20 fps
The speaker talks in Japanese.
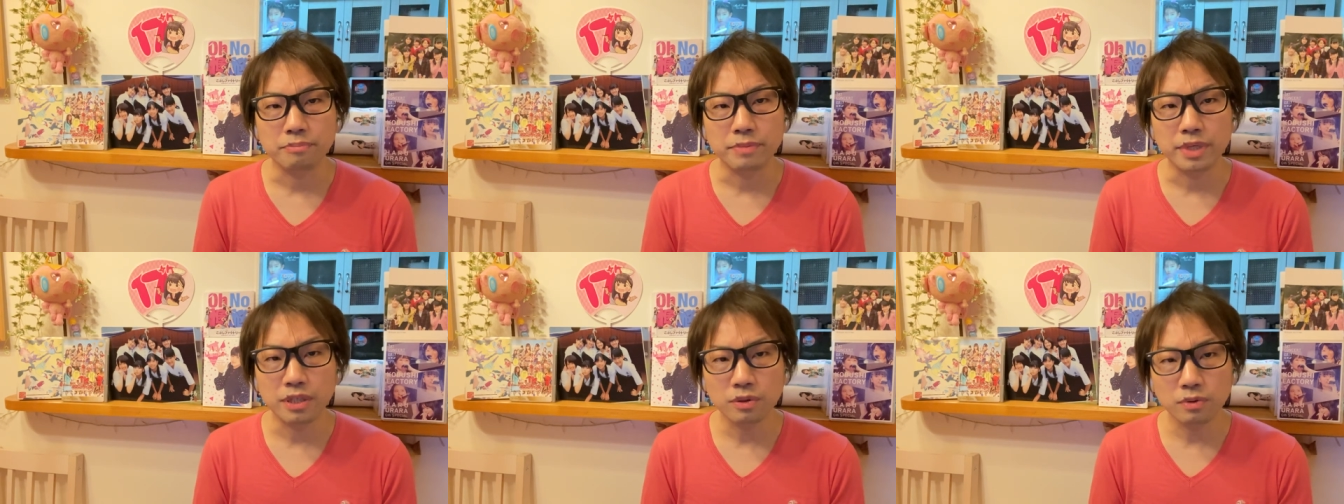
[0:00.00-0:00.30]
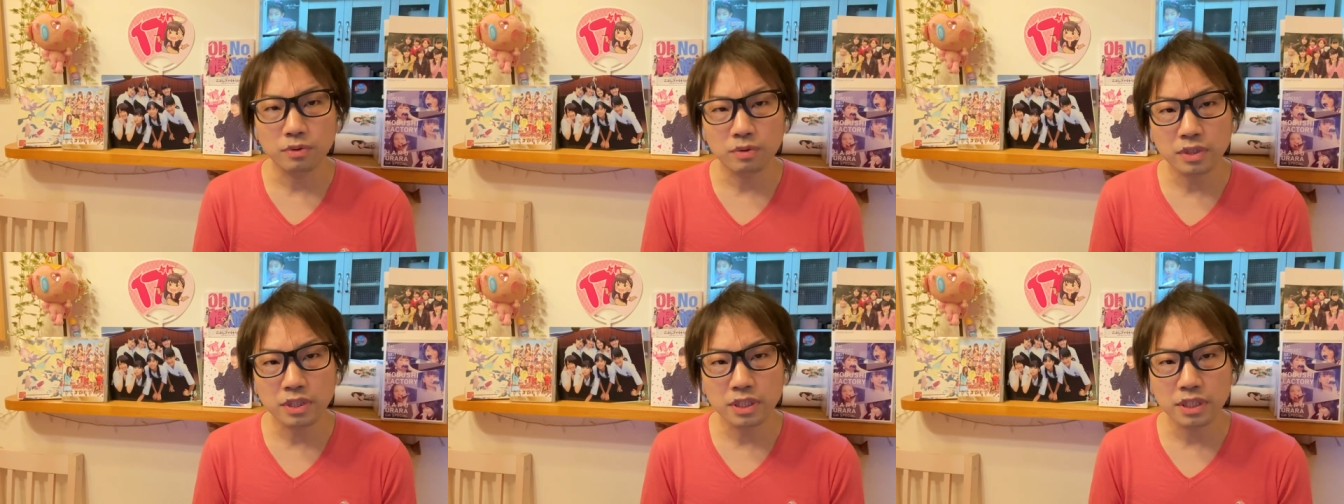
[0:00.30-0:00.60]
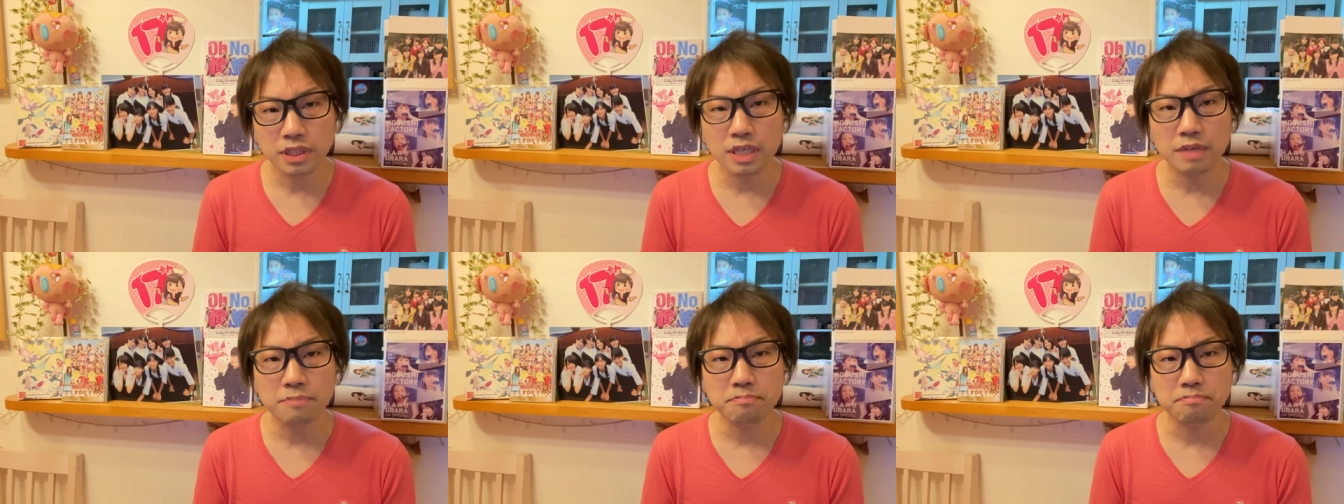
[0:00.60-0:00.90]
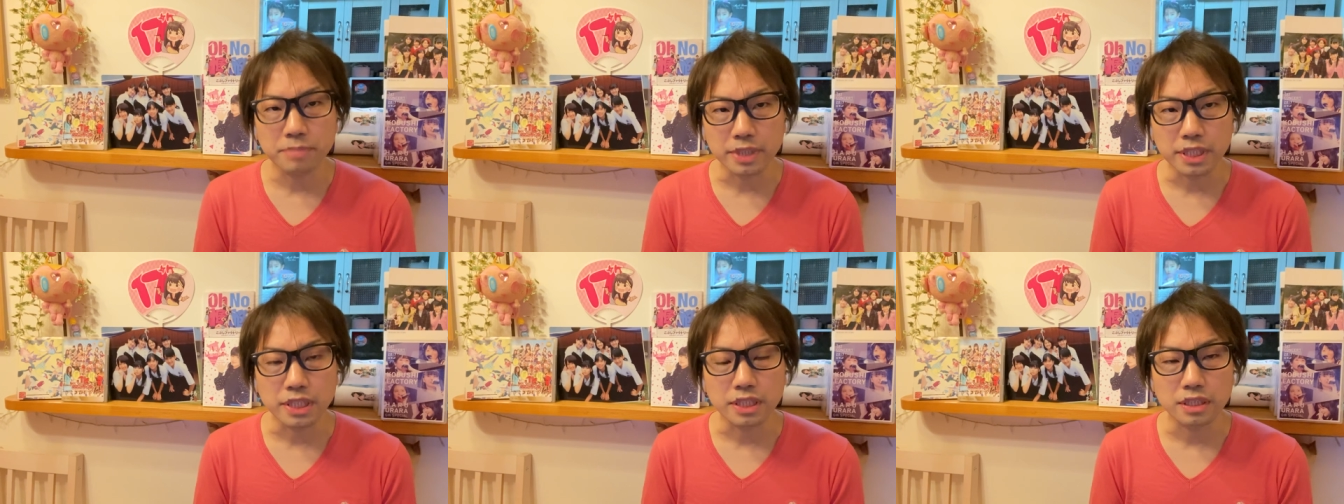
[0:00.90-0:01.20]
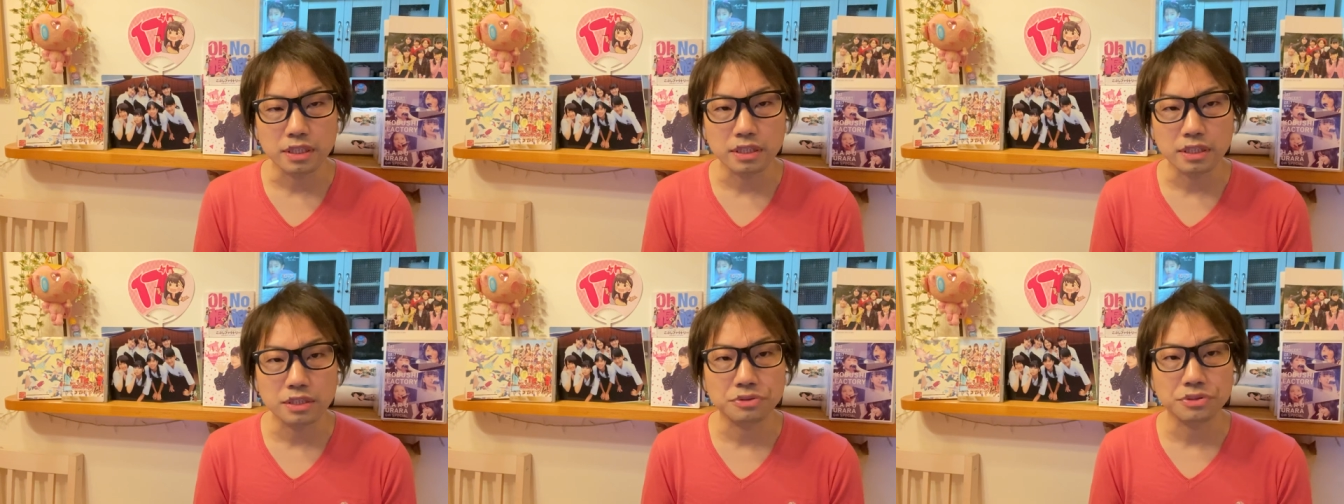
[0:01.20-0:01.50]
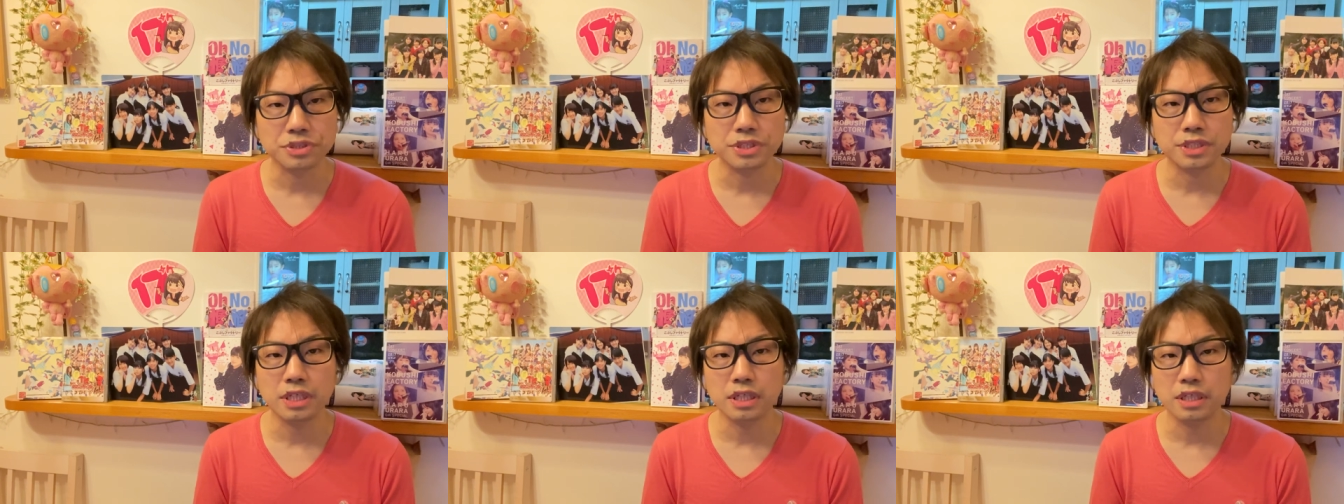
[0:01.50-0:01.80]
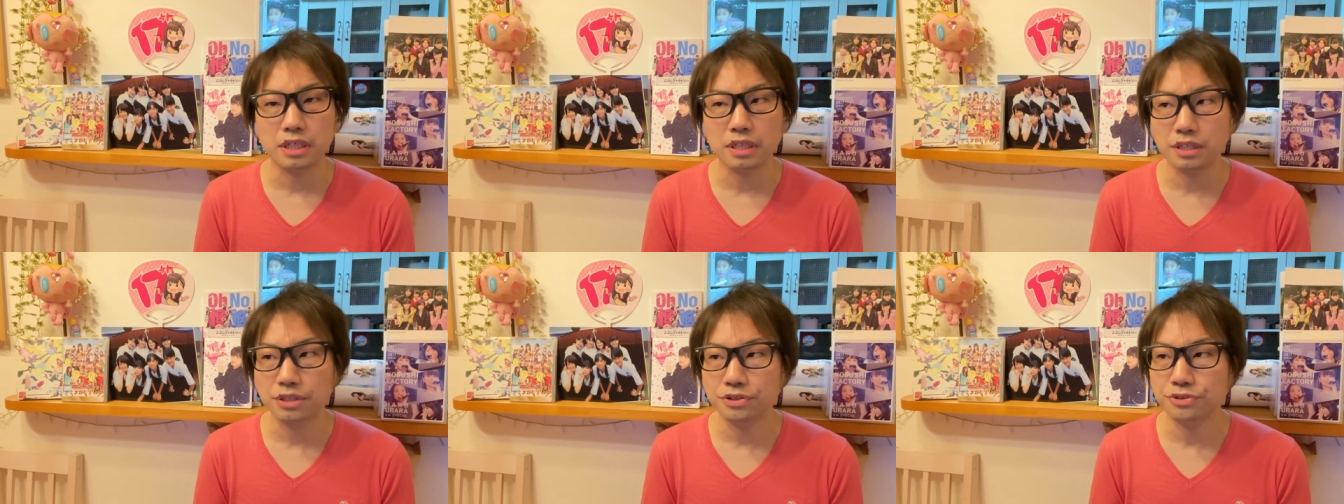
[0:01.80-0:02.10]
メロン記念日、そし
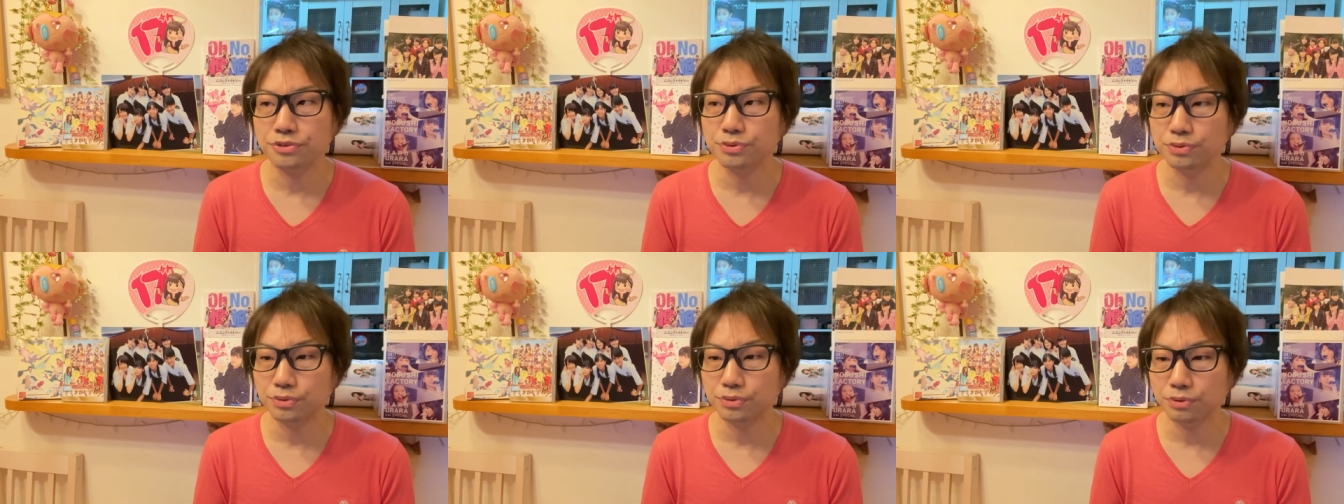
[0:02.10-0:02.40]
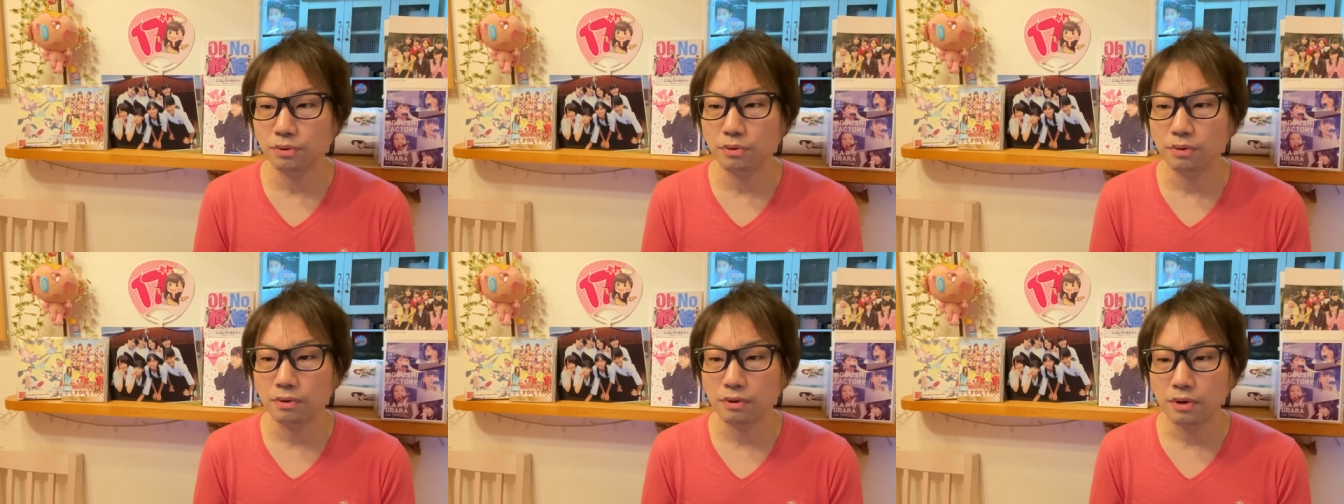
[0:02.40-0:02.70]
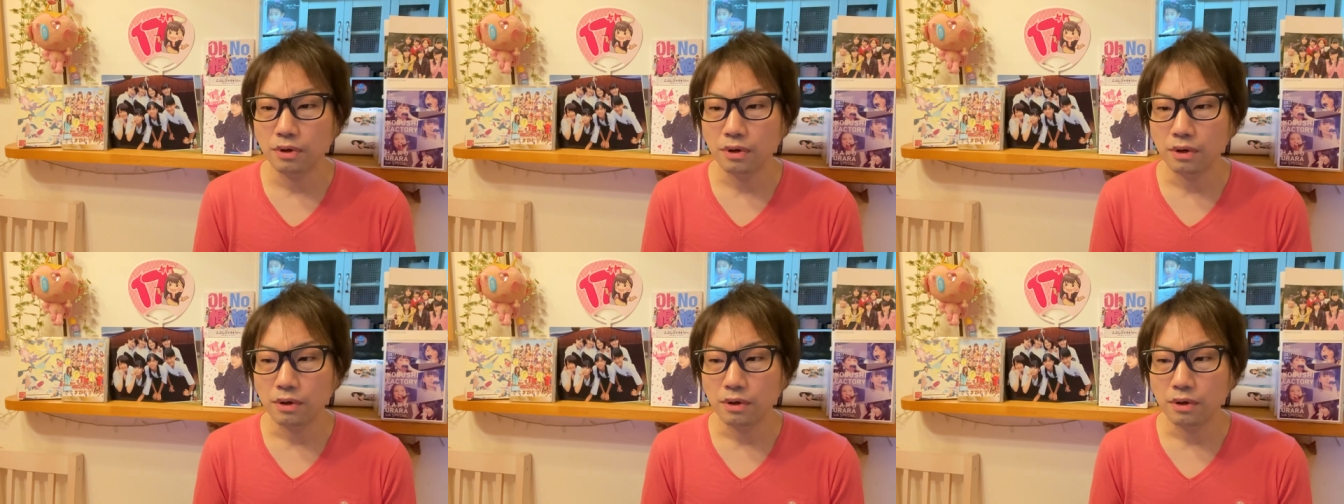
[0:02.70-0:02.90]
てキュート、